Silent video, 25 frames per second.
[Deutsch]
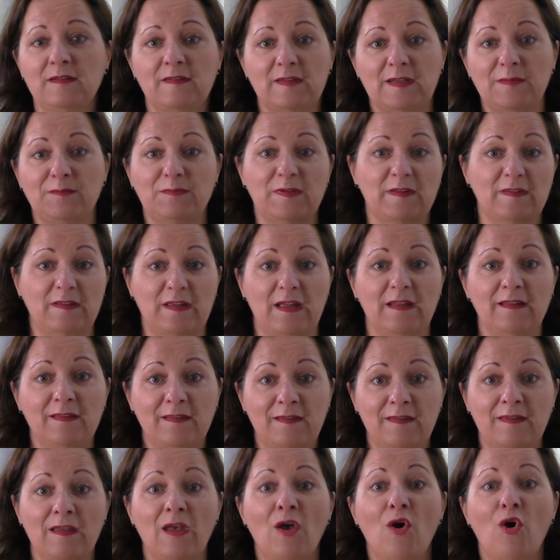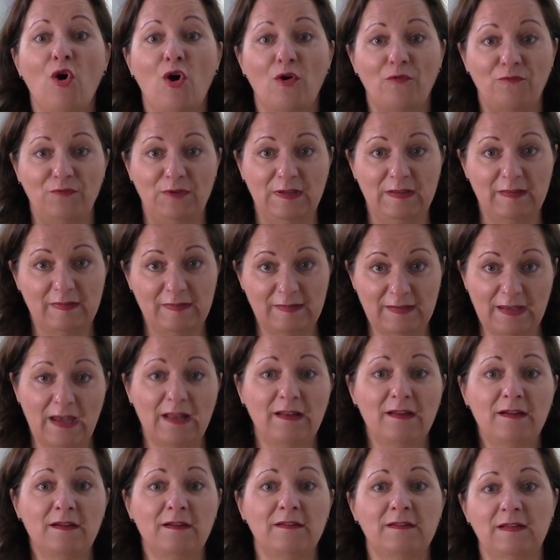Es gibt das ganz
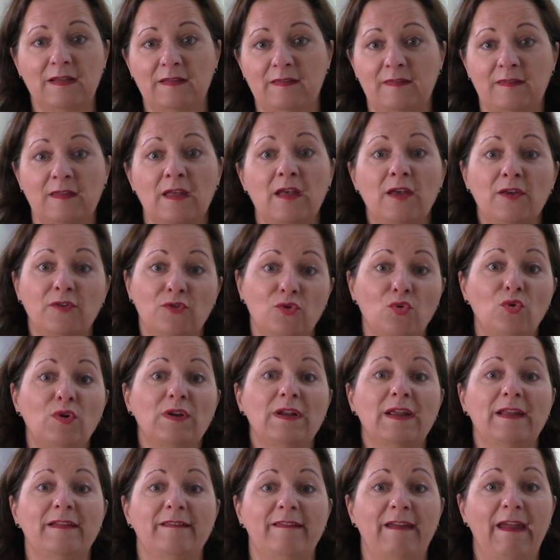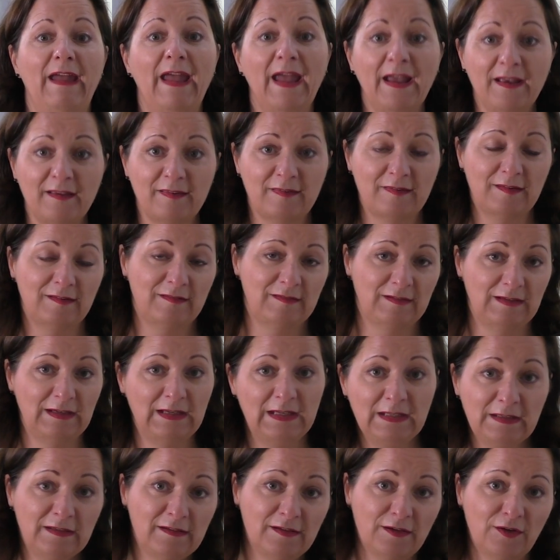offizielle, das sogenannte
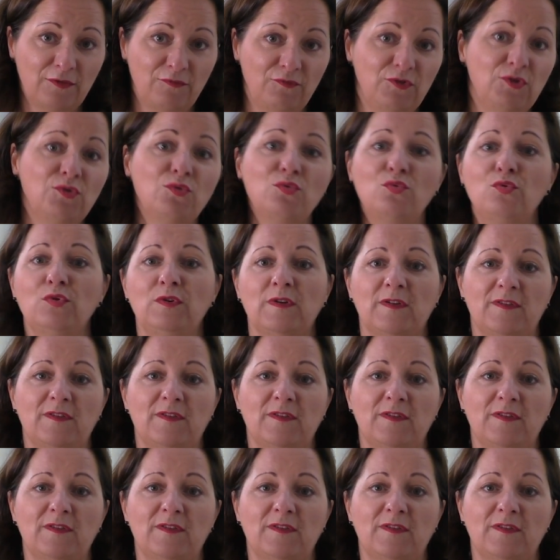Exit-Interview.